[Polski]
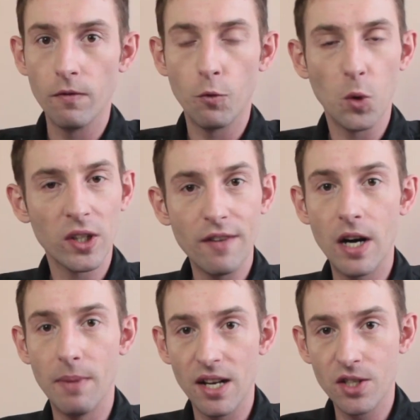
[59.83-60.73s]

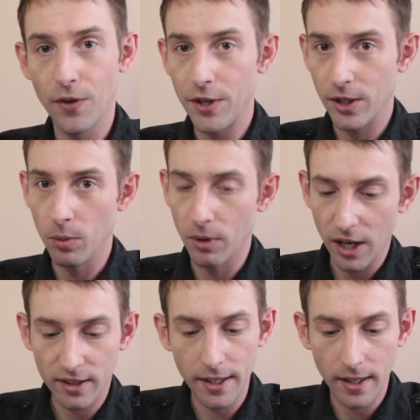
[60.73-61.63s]
Włodawa ma swojego
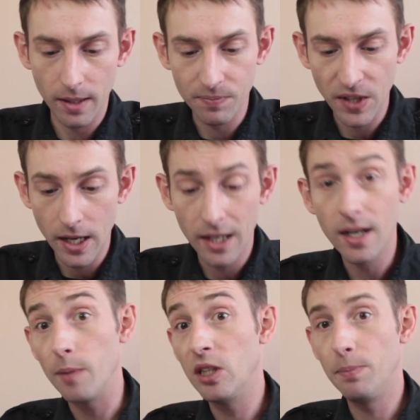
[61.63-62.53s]
bohatera.
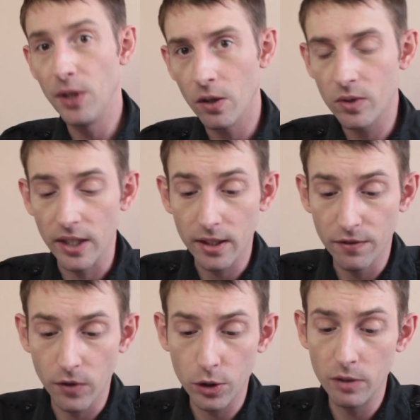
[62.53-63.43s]
Kamil Piątek
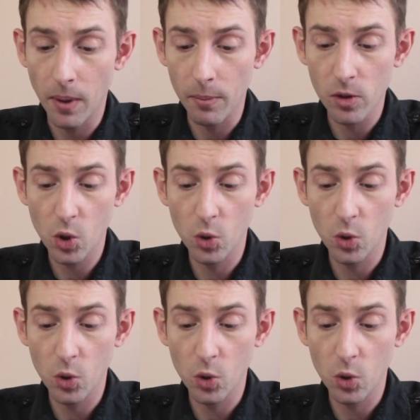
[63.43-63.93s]
wozi pomoc